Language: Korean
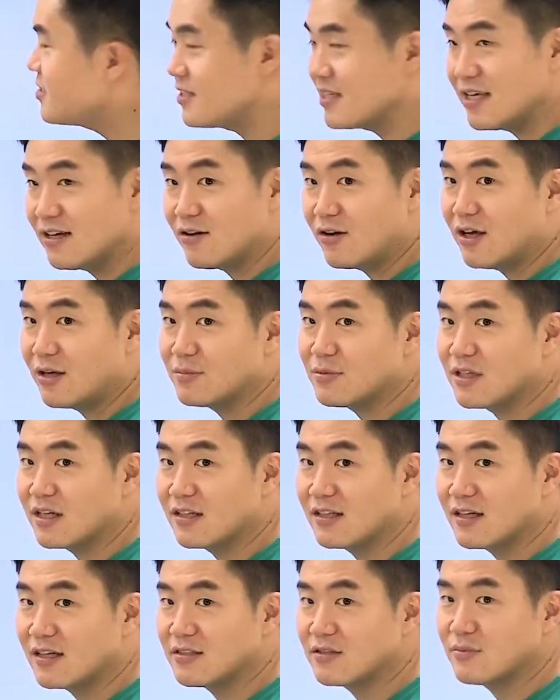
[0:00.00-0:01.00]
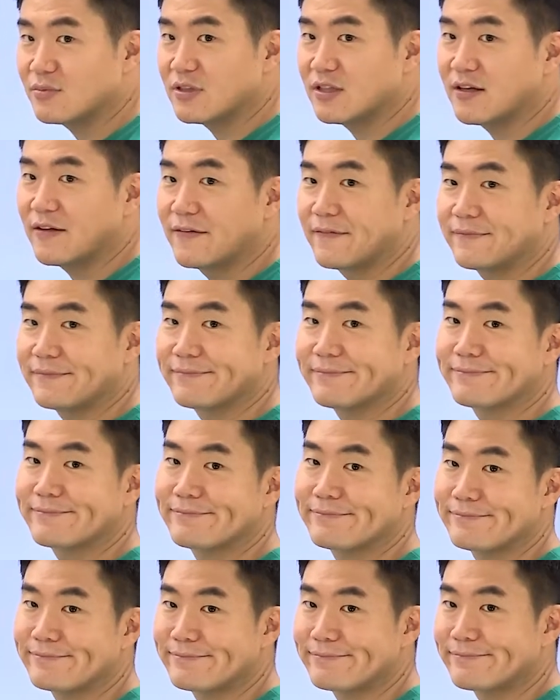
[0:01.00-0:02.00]
싱어의 입장이 되겠습니다.
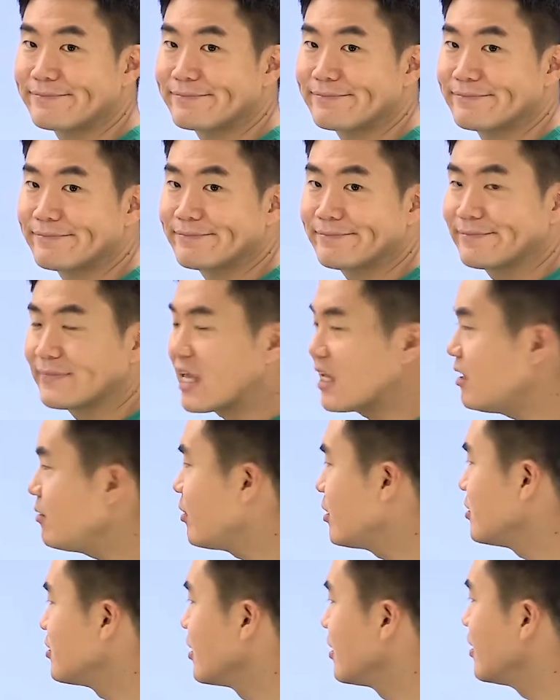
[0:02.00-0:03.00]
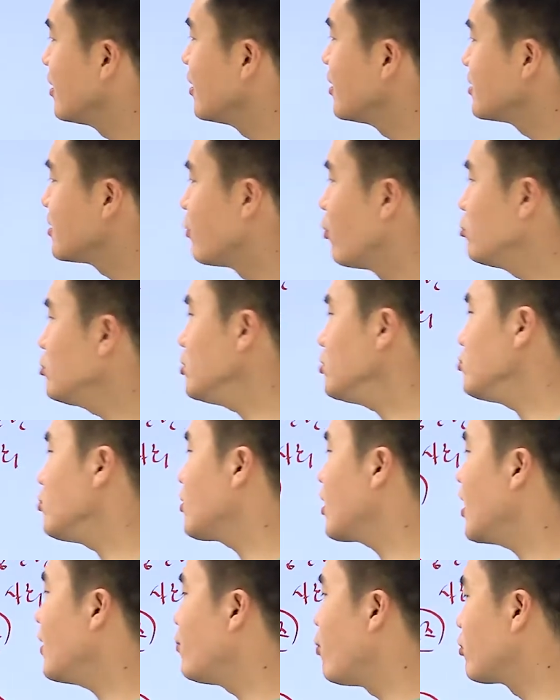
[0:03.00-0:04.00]
1번. 모든
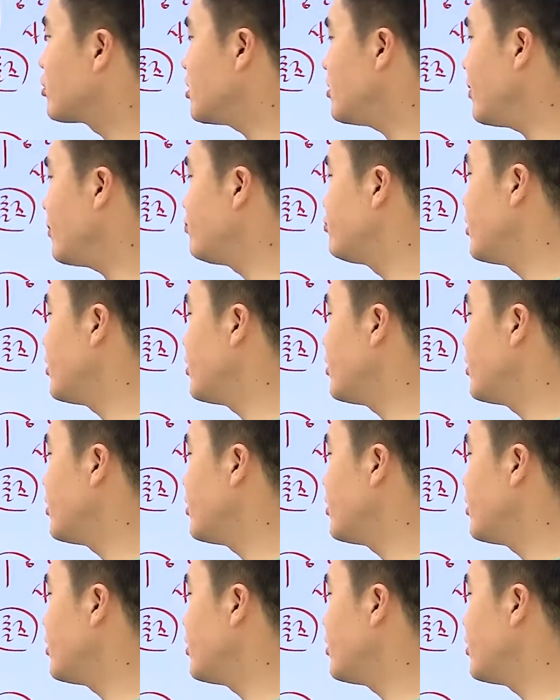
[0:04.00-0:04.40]
국가의 복지 및